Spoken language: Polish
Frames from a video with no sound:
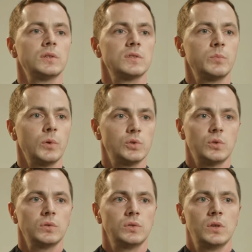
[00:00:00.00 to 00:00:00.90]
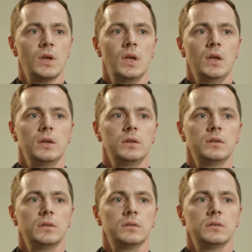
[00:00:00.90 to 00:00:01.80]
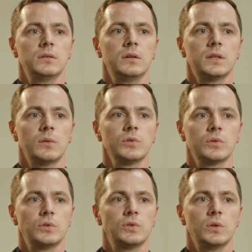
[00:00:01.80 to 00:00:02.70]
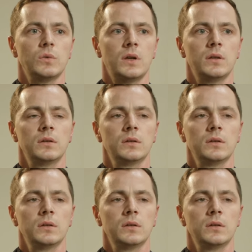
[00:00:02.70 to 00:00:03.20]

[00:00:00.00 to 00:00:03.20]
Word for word: rozpocząć remont kościoła.